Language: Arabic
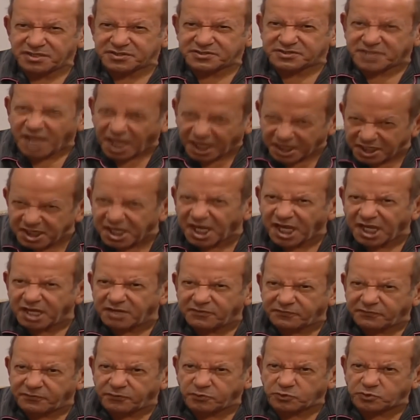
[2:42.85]
صحيح
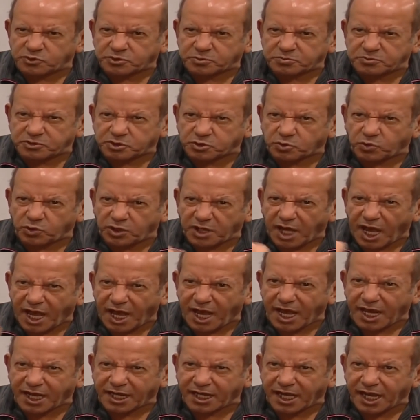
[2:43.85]
الفلوس مش كل
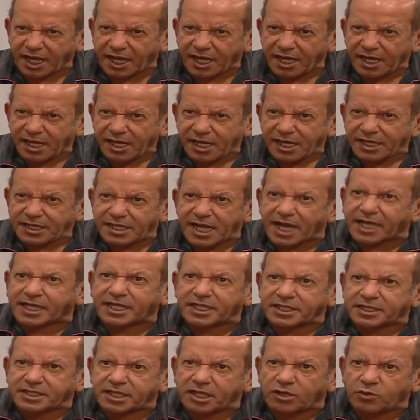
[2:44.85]
حاجة
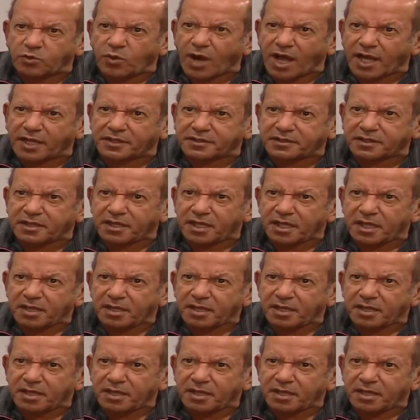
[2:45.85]
لكن دلوقت